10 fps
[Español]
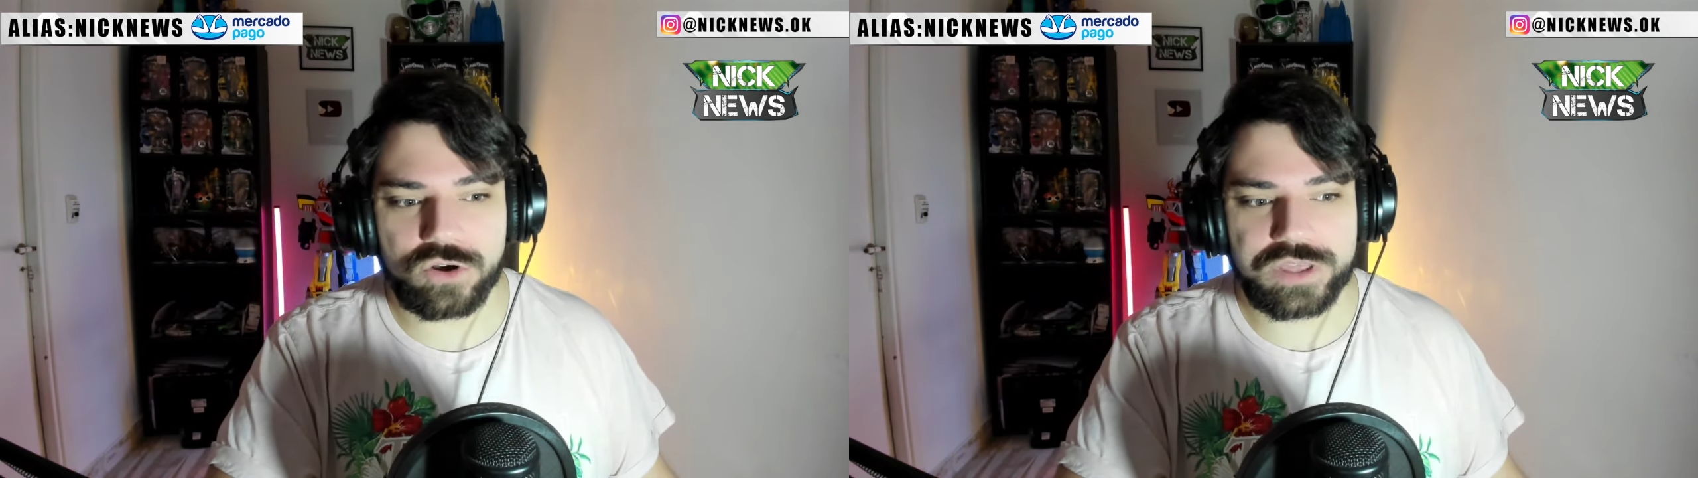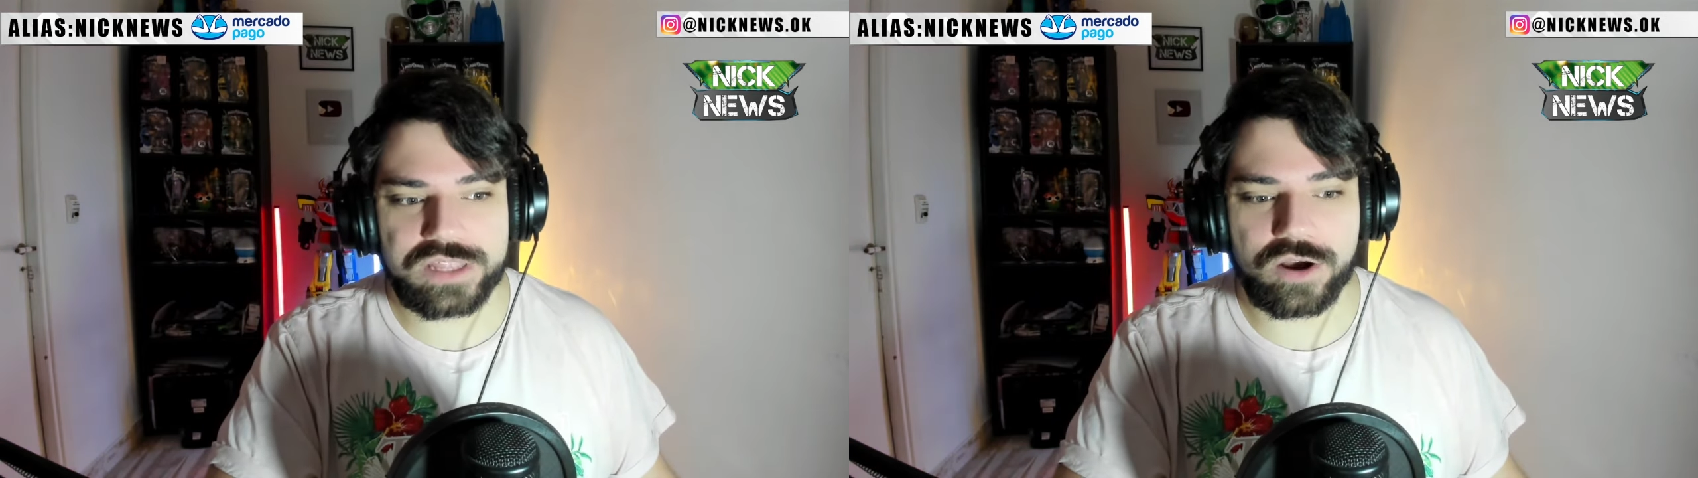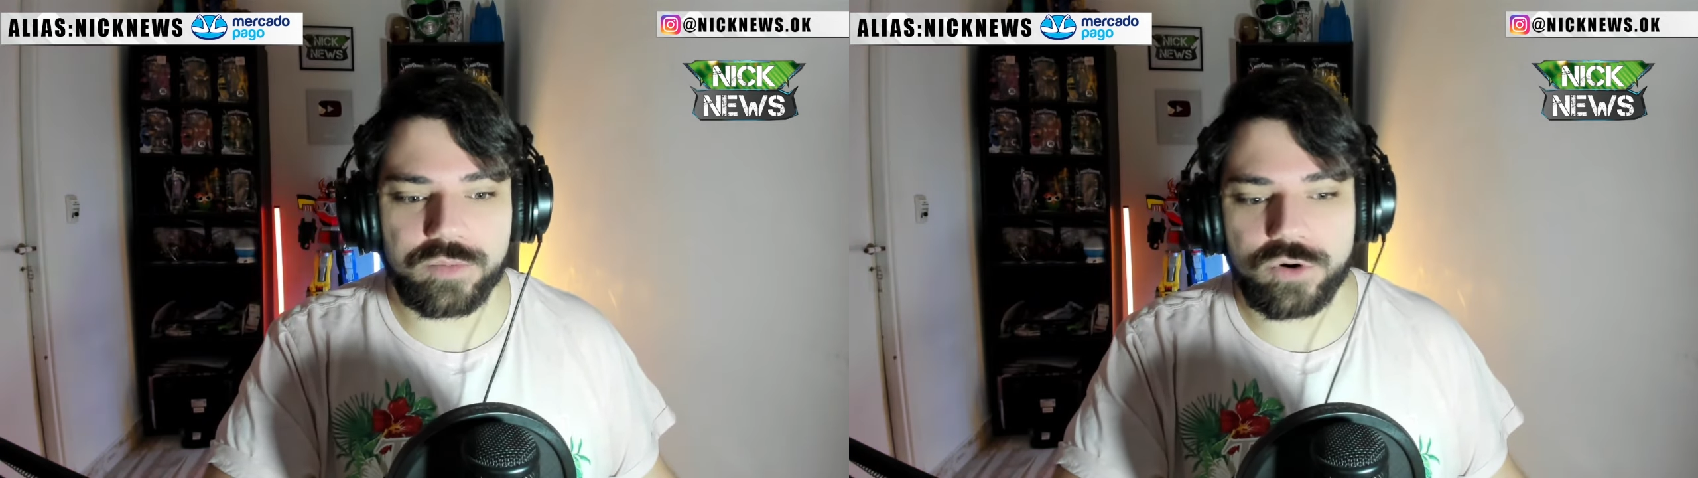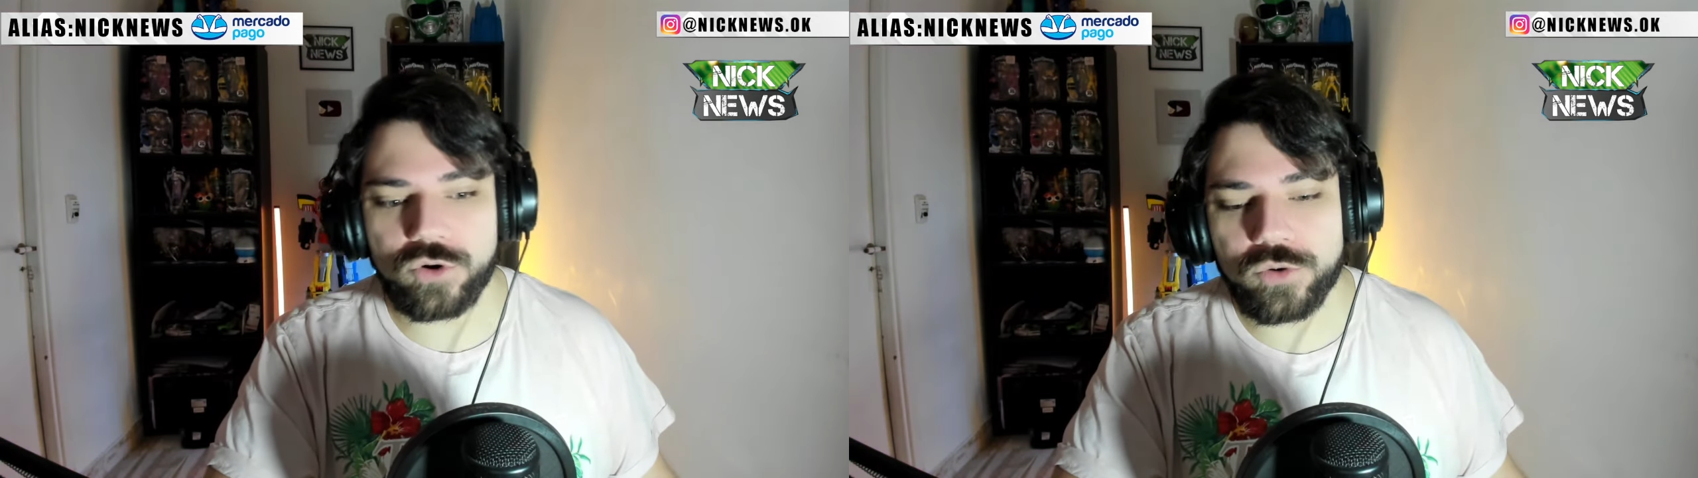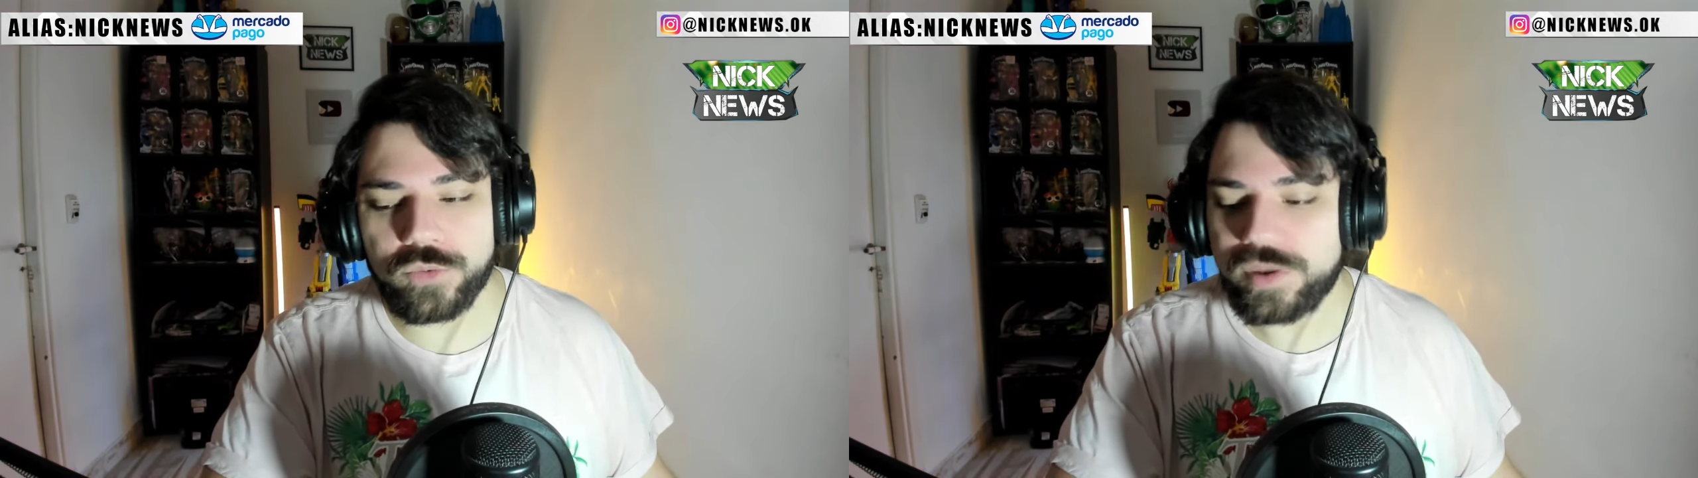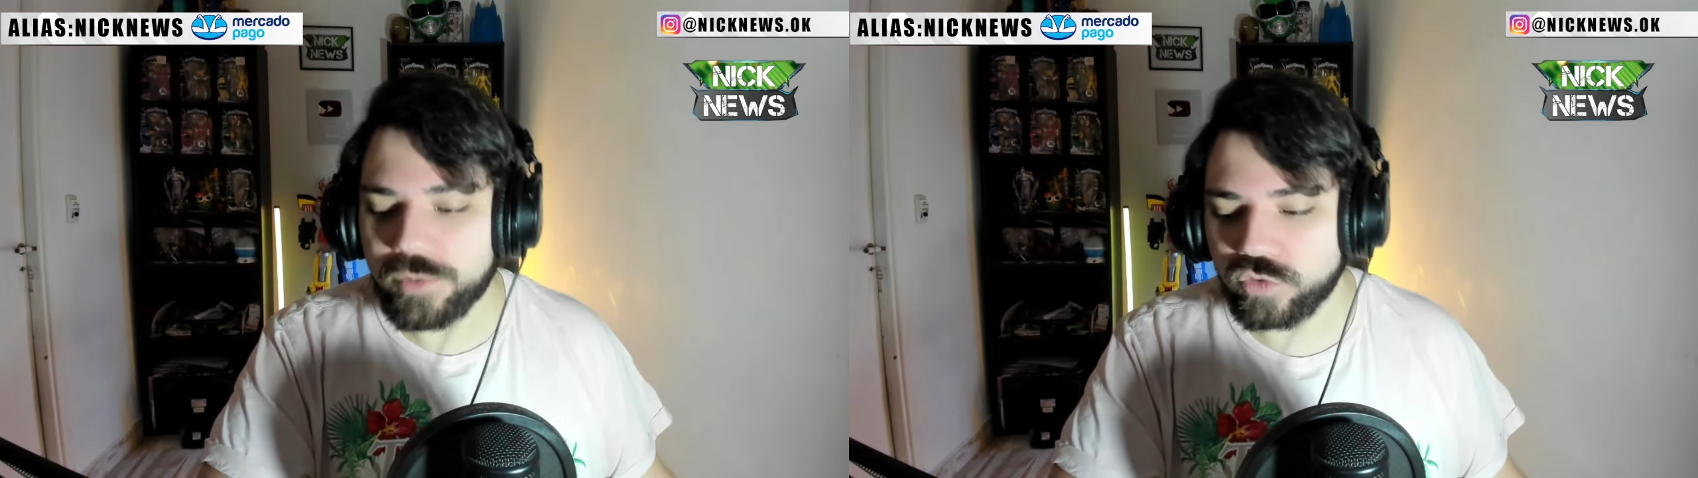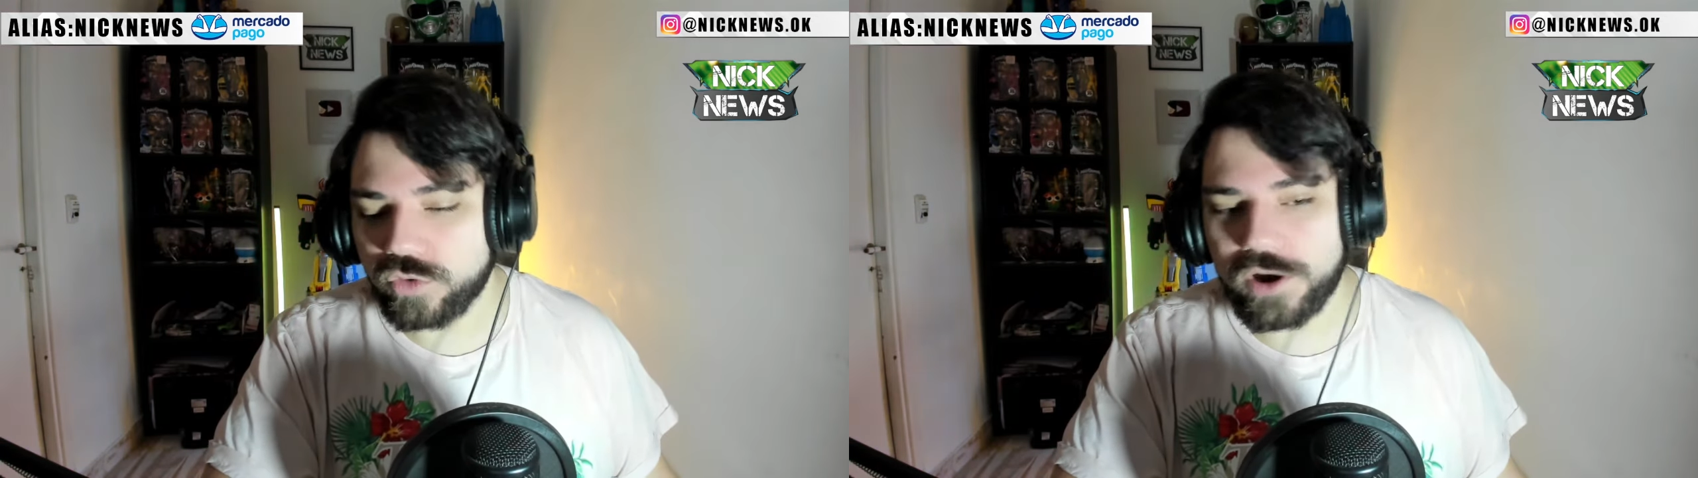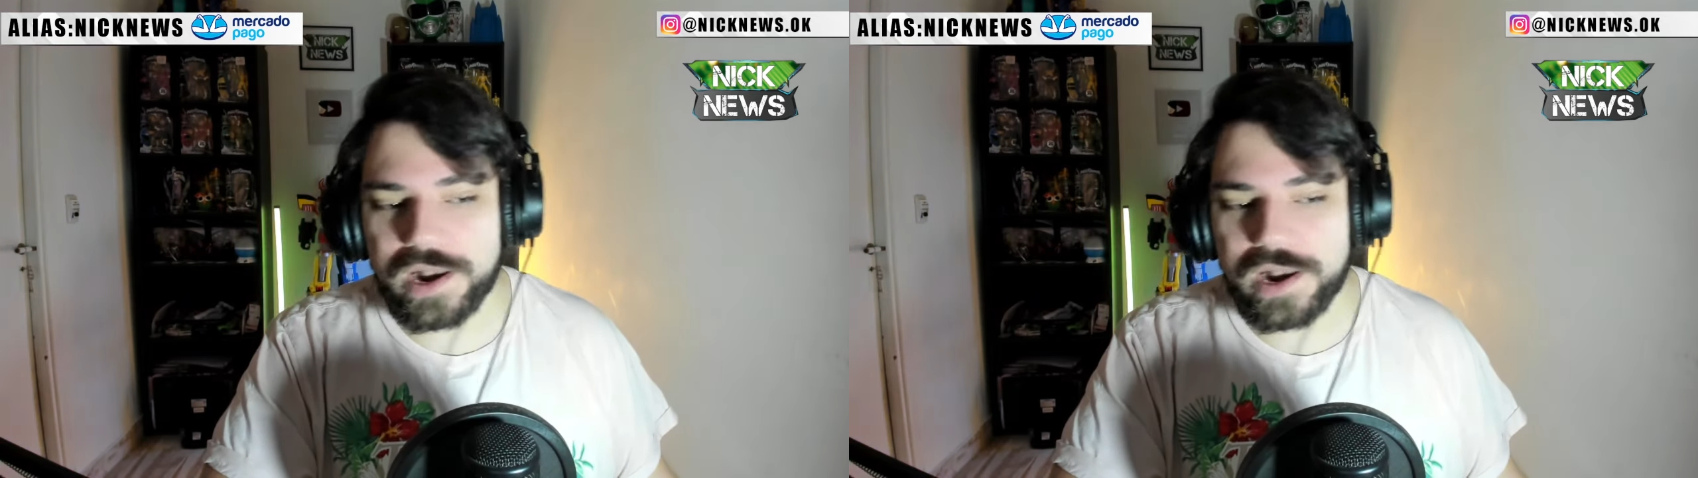Viste, como, uh, vimos unos